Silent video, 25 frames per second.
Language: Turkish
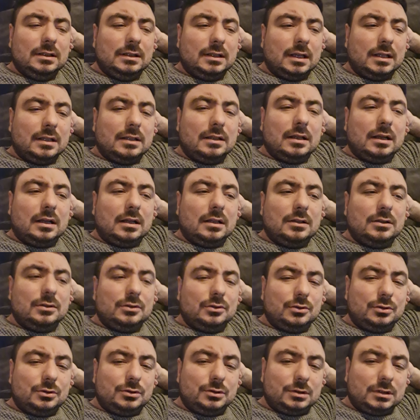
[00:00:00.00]
Kendi aldığı
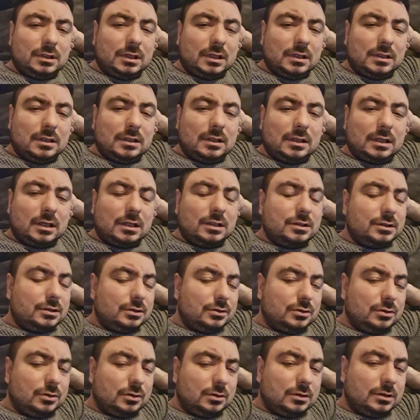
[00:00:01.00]
oyuncularla
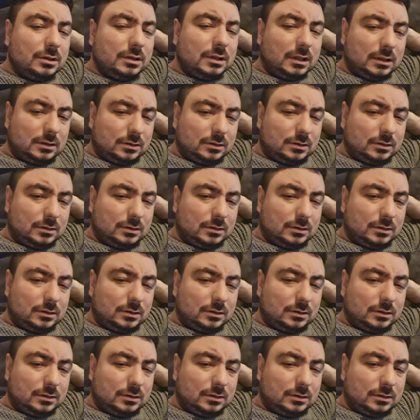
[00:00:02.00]
kaçıncı oldu